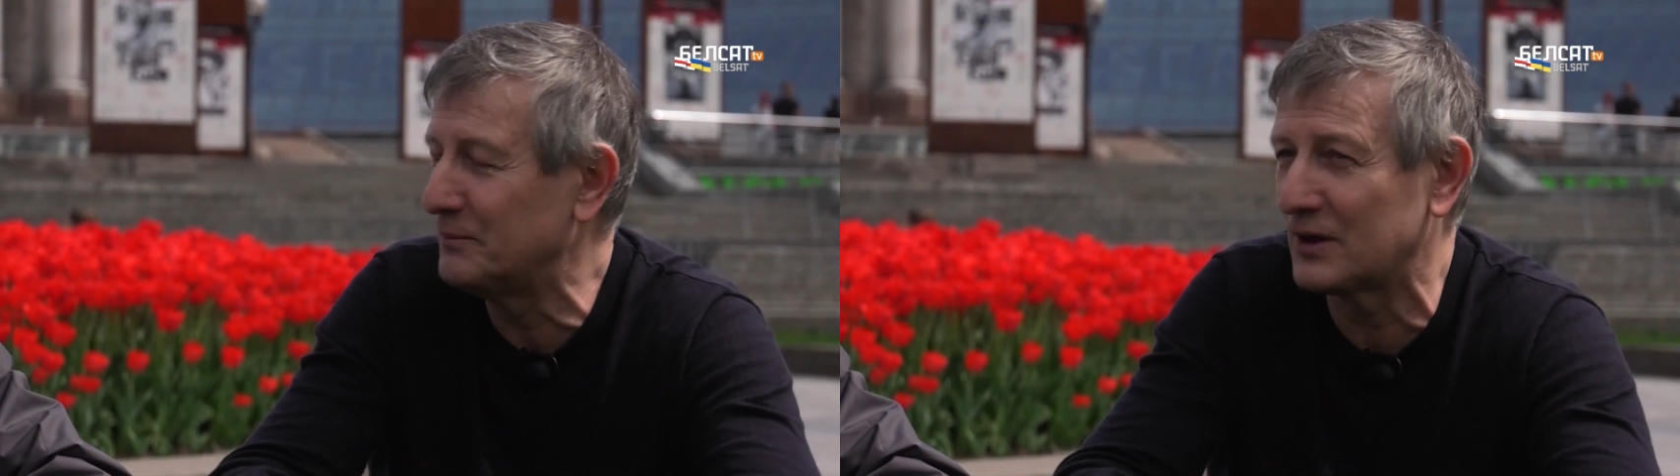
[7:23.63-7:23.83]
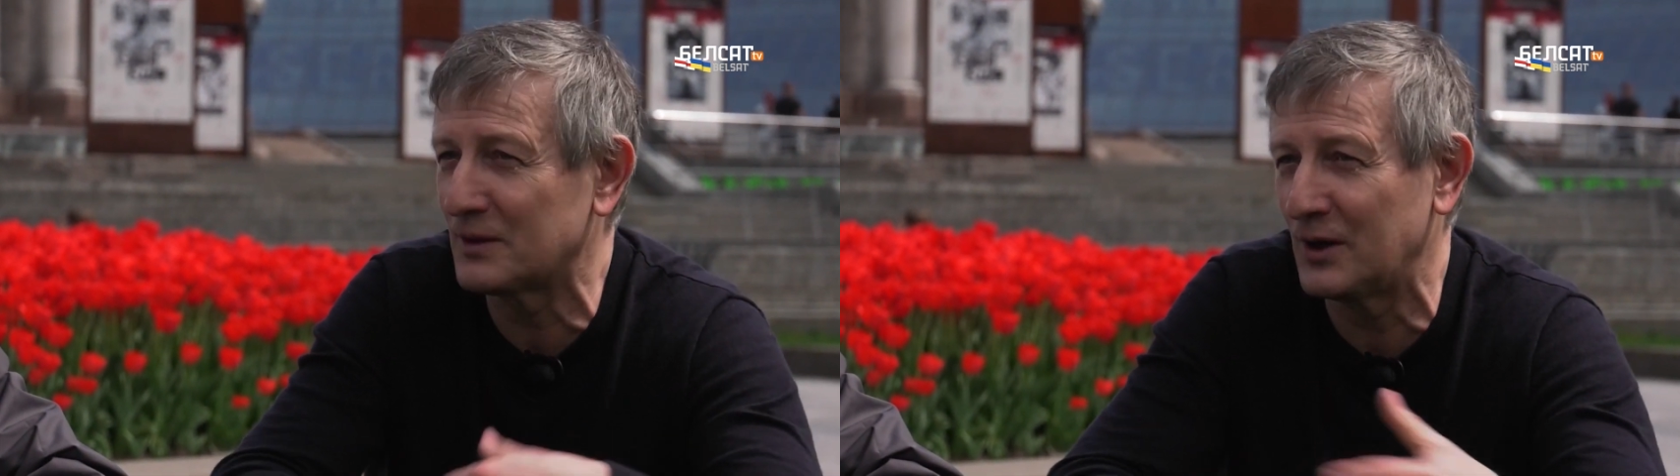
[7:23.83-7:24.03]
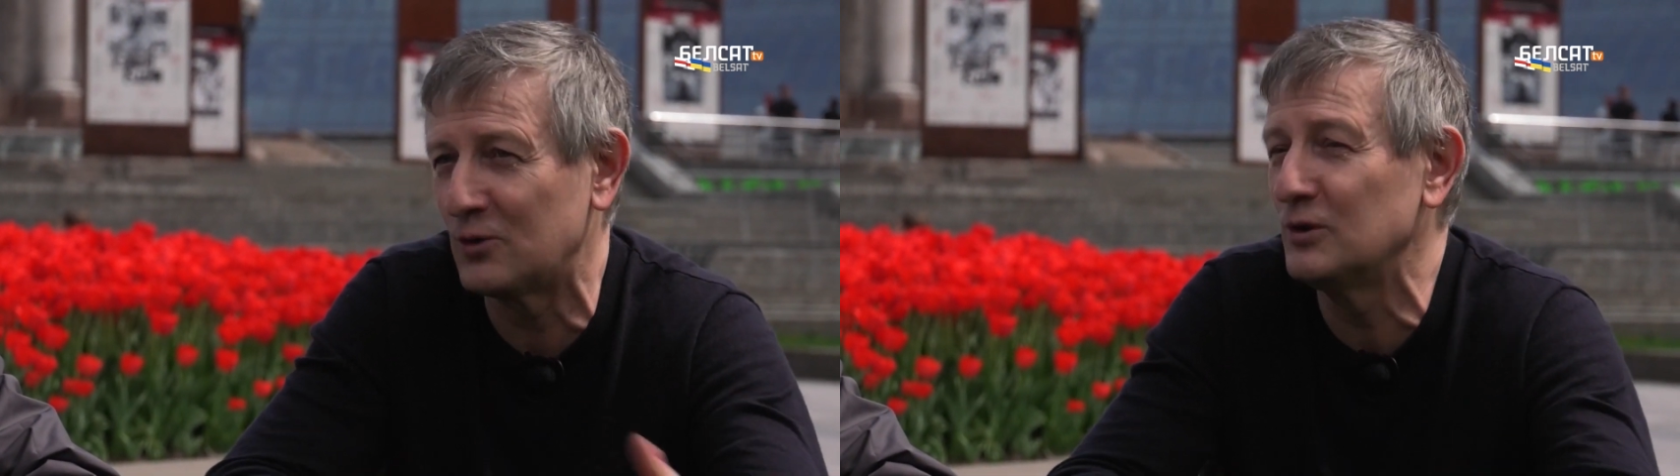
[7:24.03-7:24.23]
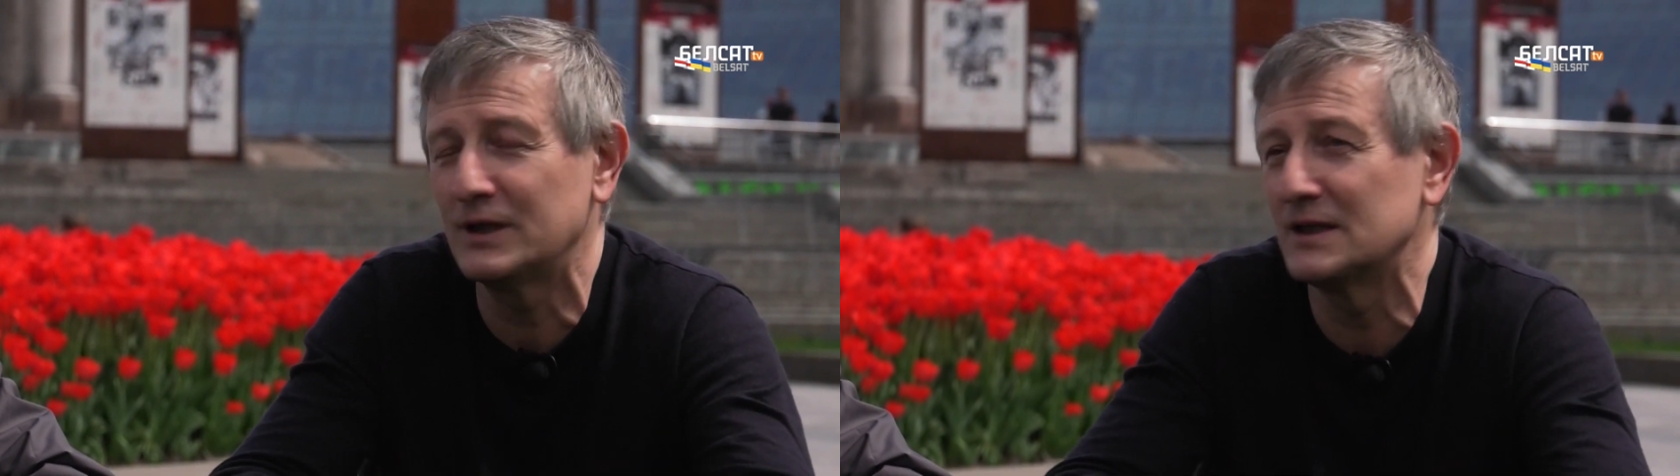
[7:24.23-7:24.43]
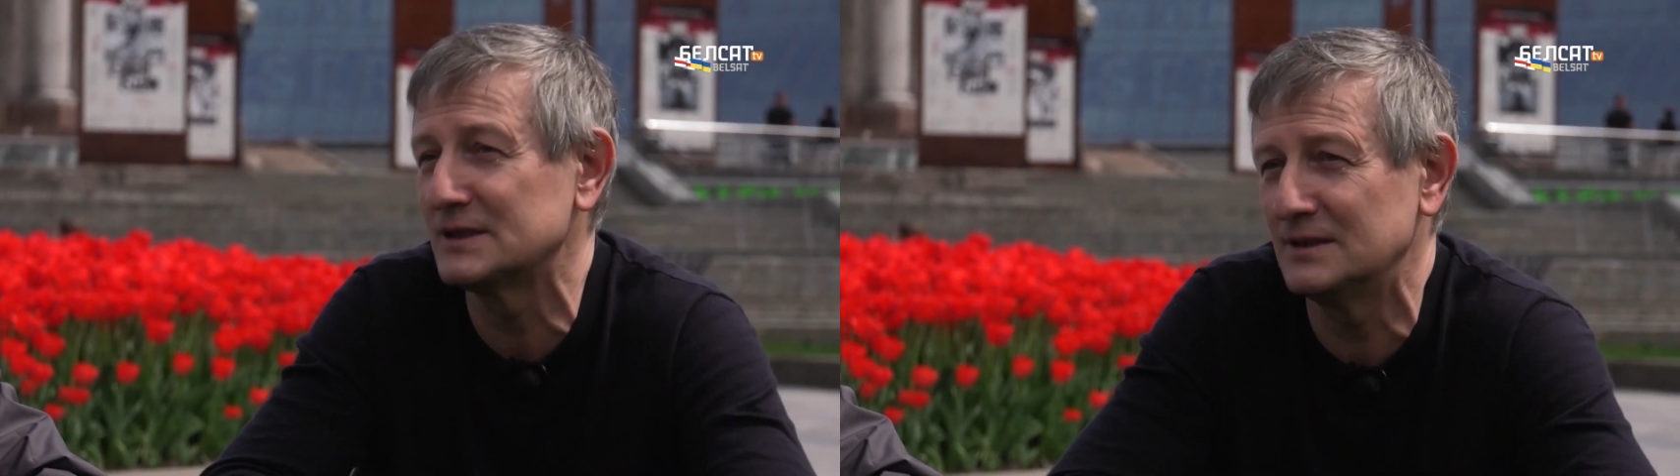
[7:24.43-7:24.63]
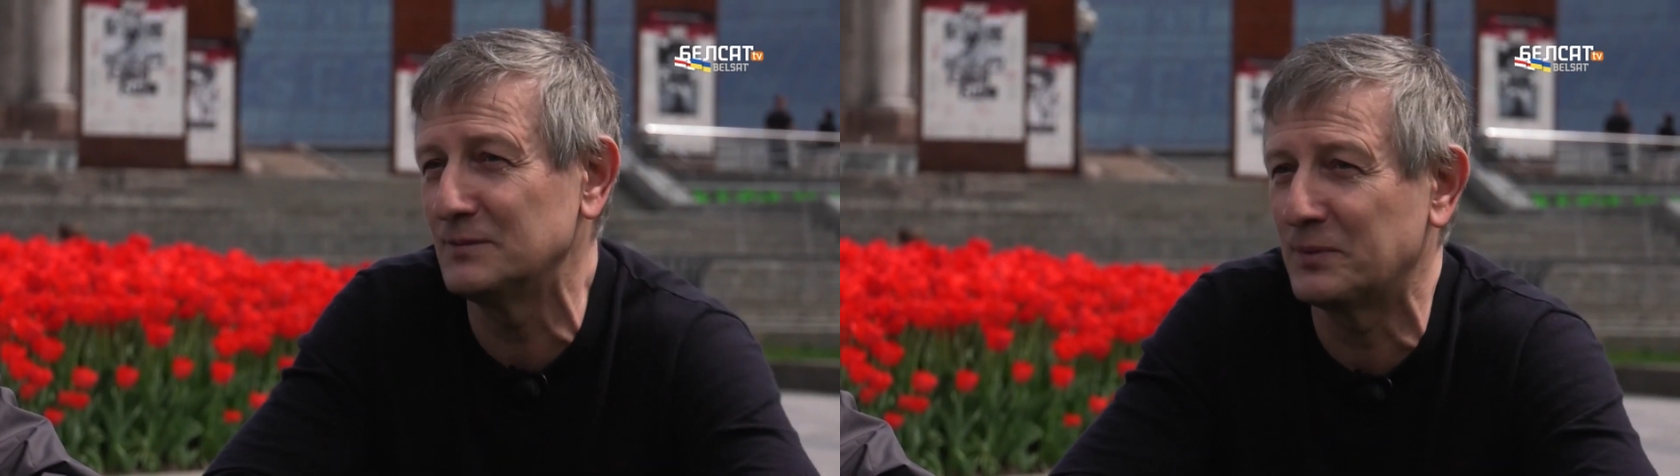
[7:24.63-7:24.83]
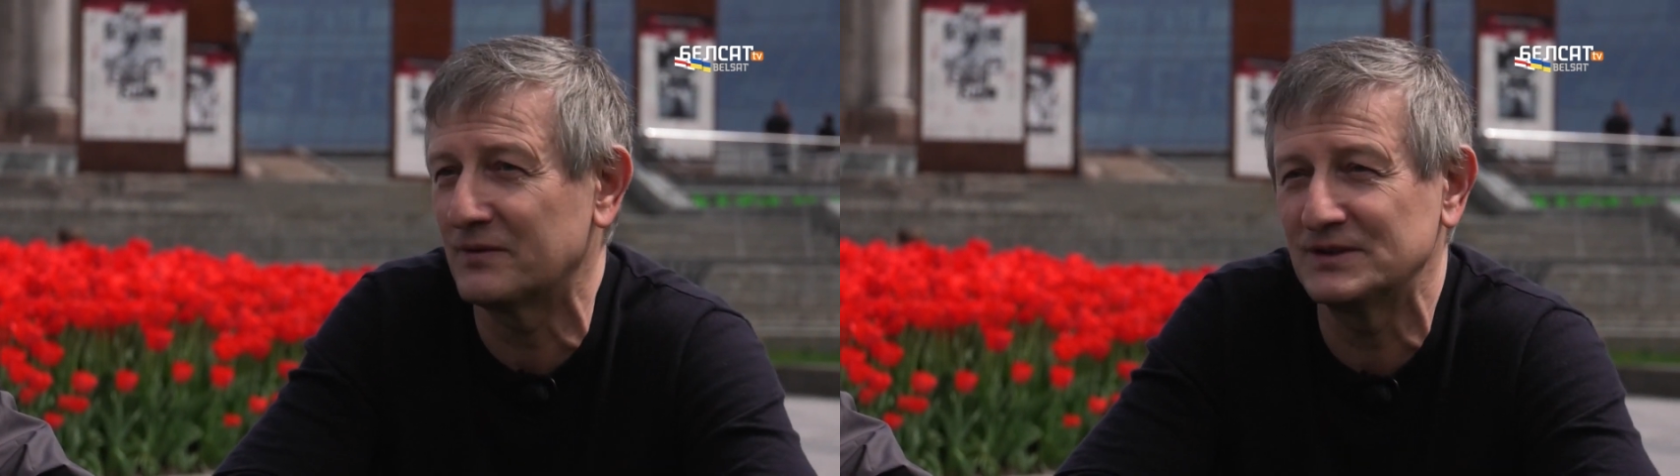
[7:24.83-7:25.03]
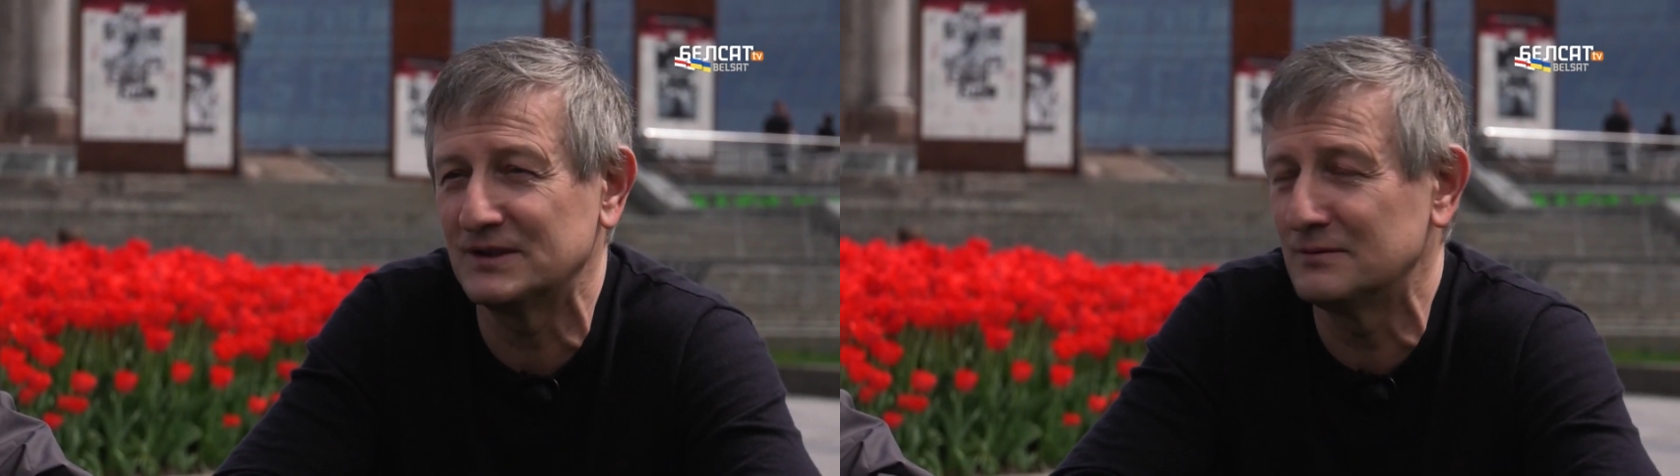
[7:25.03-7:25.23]
и прогулки, я с ними
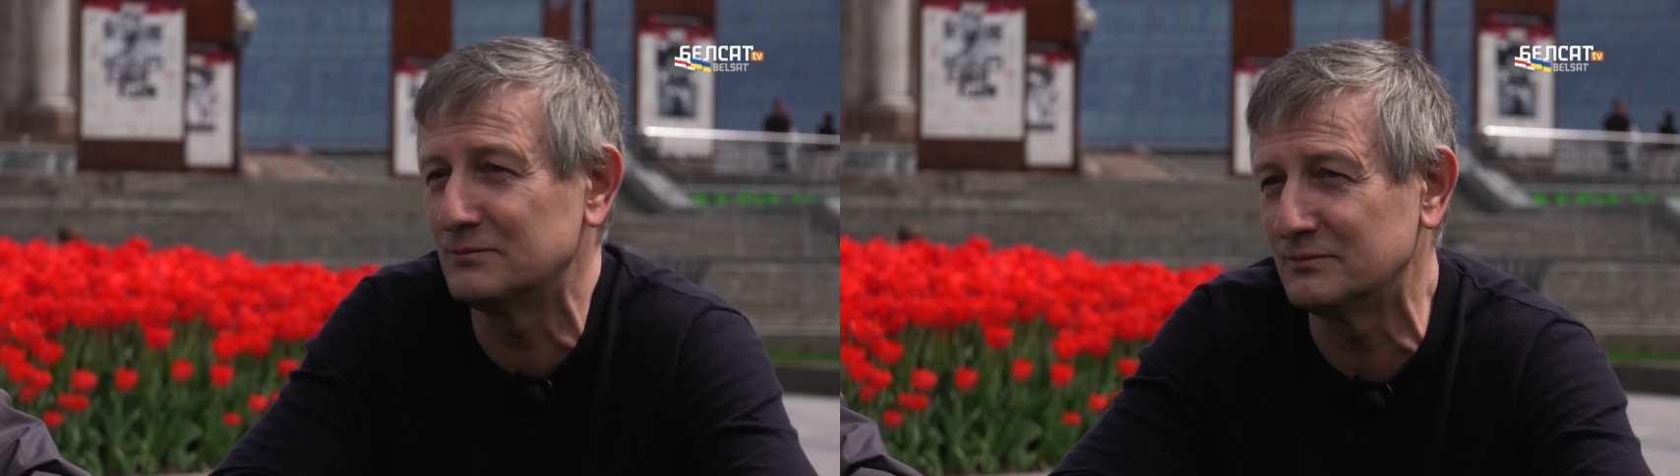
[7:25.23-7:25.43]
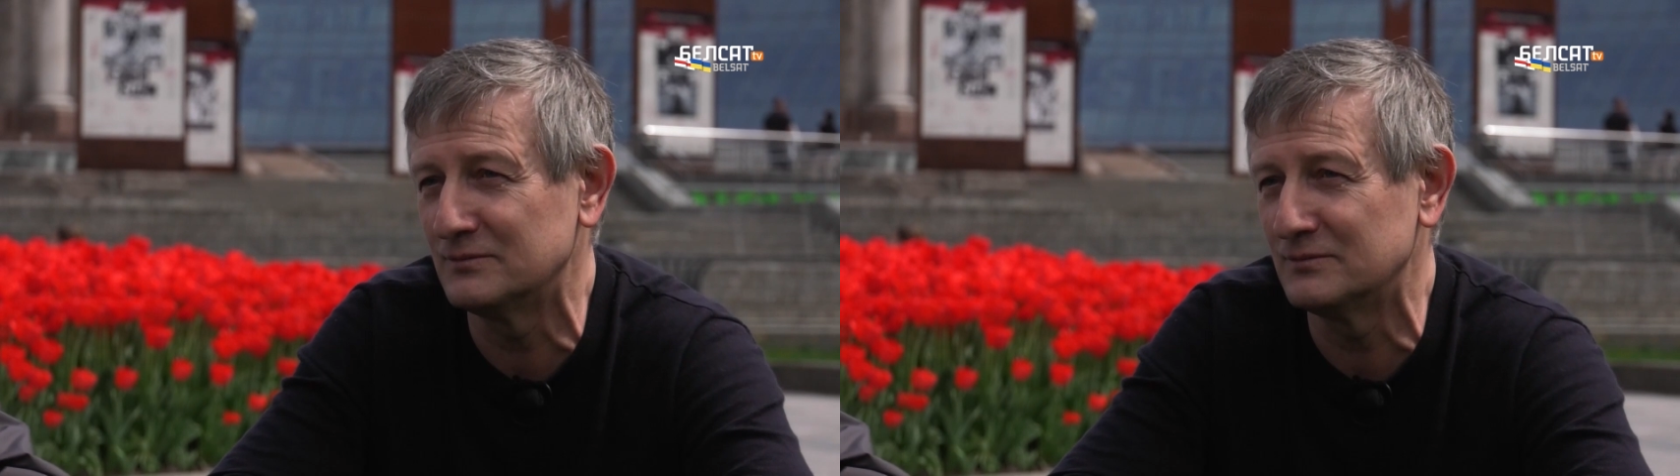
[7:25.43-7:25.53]
проводил